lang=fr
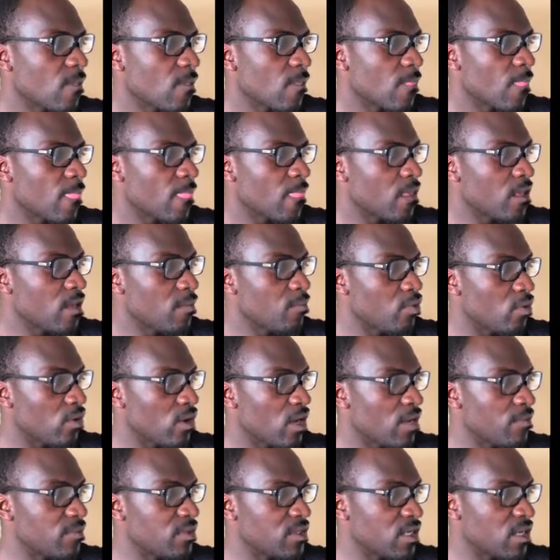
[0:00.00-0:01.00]
Et pour la
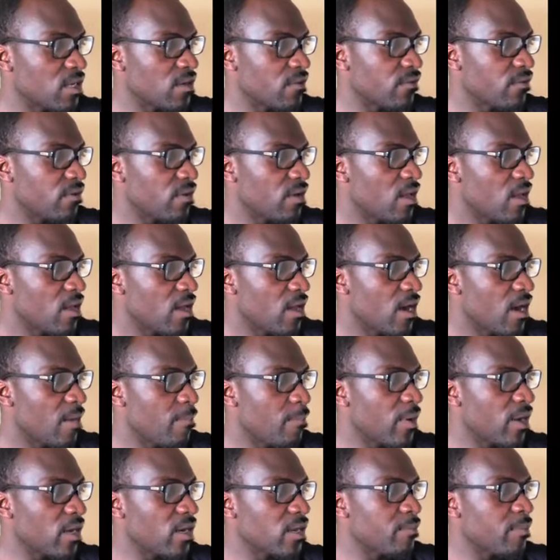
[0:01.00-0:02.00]
MCF, à part
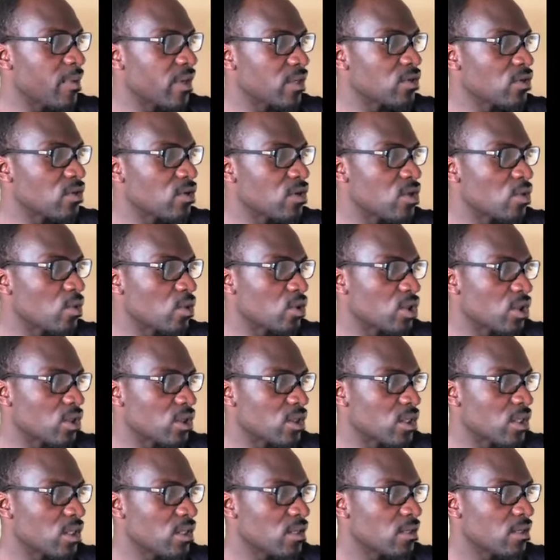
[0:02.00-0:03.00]
les personnes qui ont
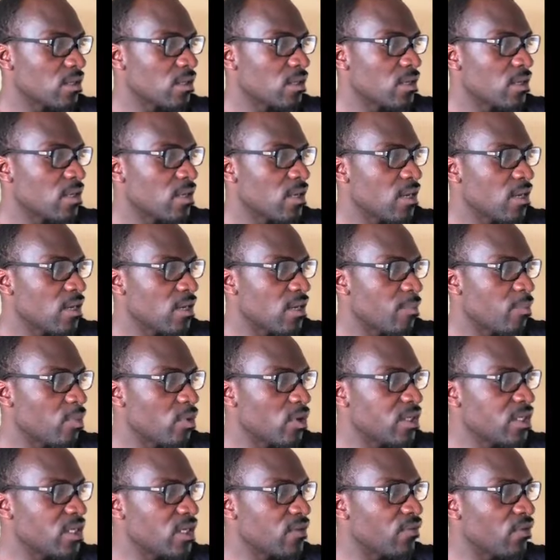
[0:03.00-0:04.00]
changé, la
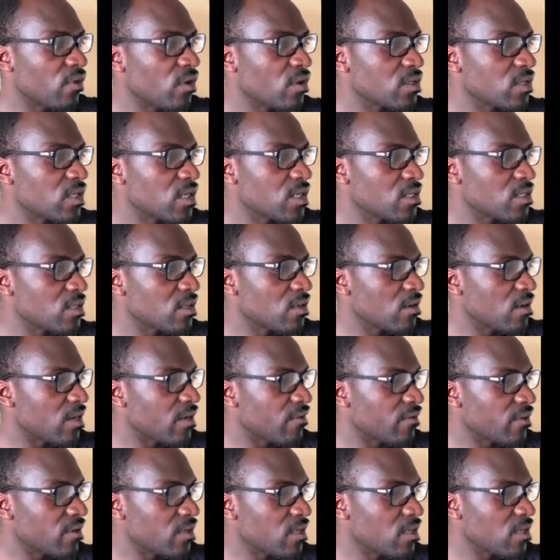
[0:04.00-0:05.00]
politique française en
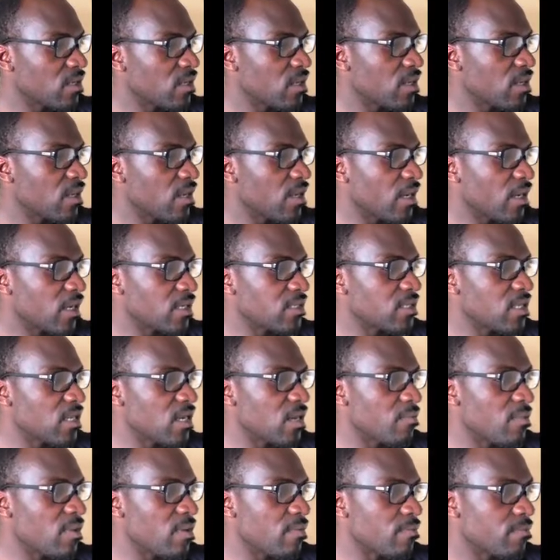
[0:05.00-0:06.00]
Afrique est restée la
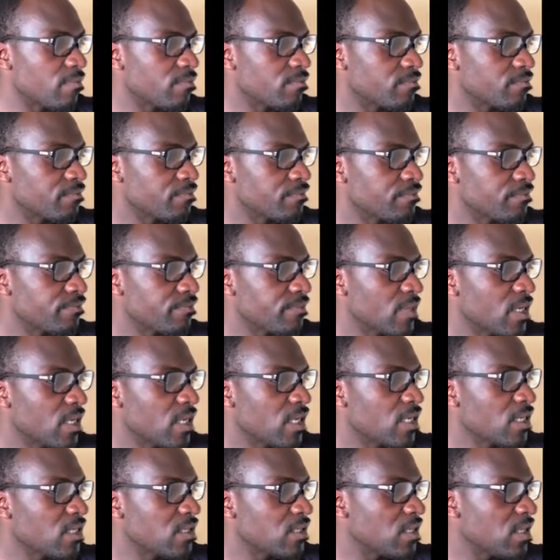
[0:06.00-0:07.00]
même.
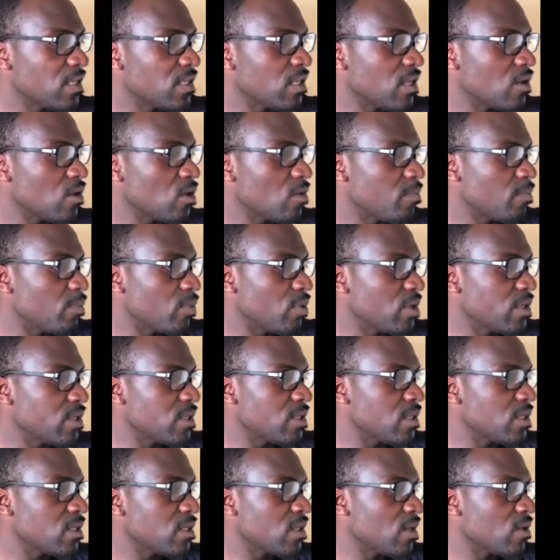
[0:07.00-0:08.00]
C'est un homme politique
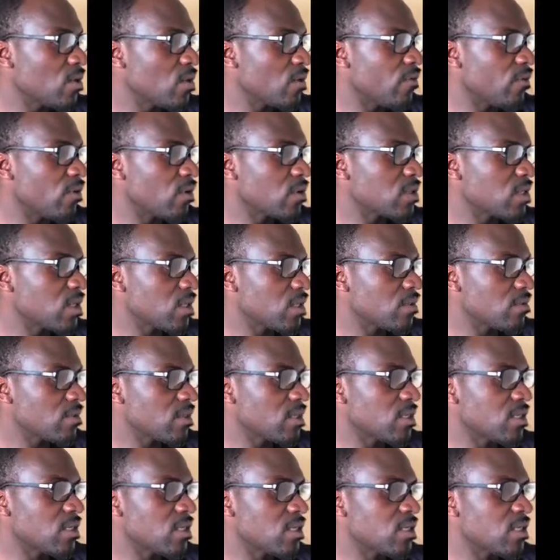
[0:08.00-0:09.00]
d'ailleurs français qui
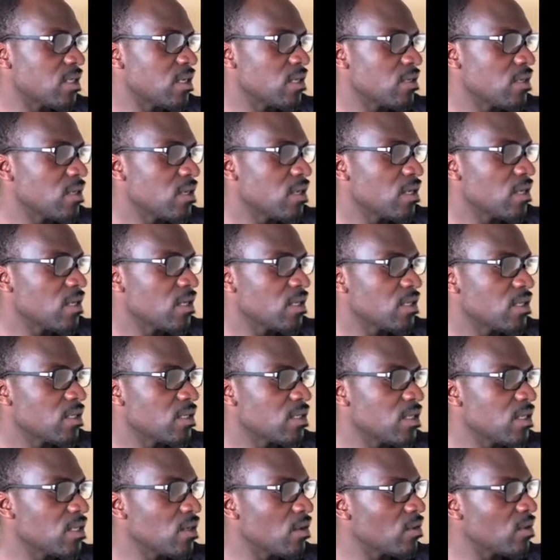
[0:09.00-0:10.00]
disait « Si
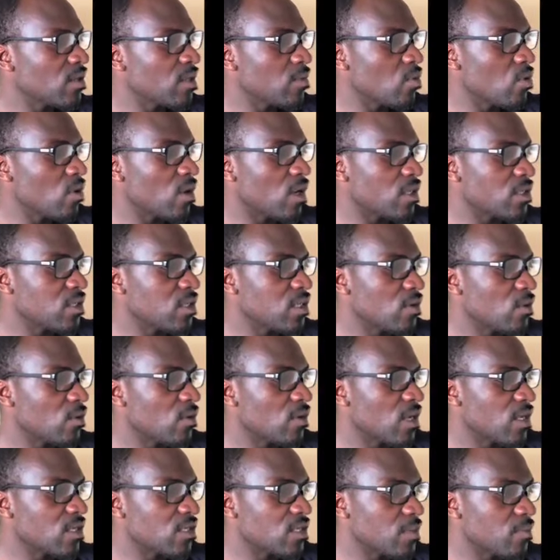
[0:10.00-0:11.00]
en démocratie on
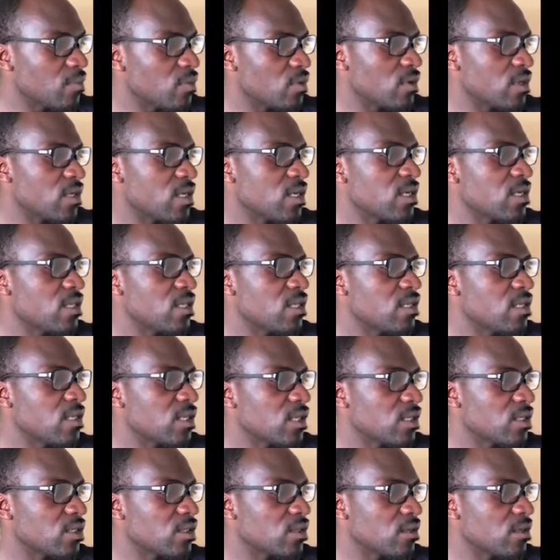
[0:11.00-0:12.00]
accepte qu'il y ait des
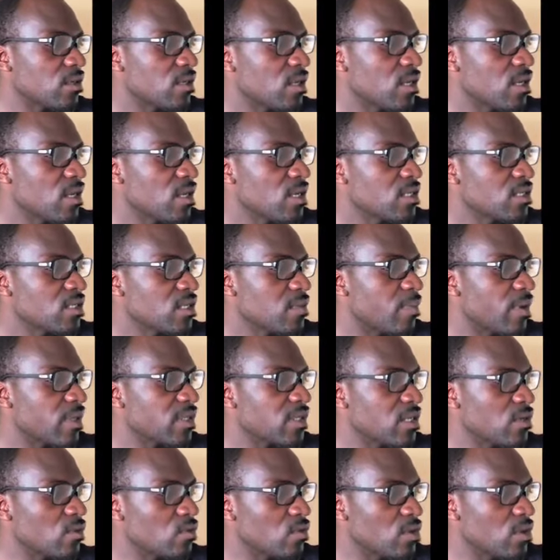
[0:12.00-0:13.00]
dirigeants, c'est parce qu'ils nous
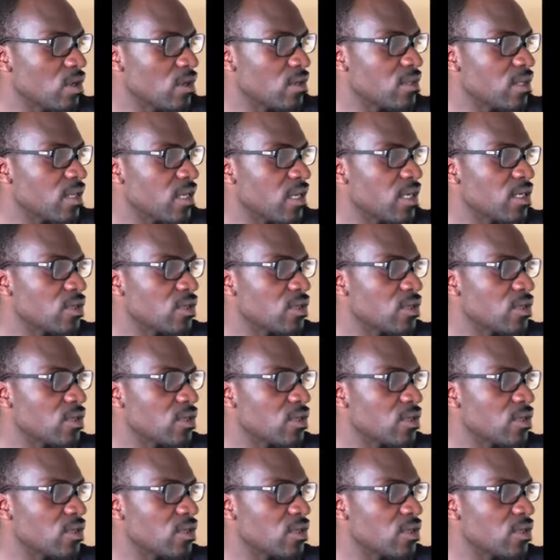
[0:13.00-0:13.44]
donnent des gages de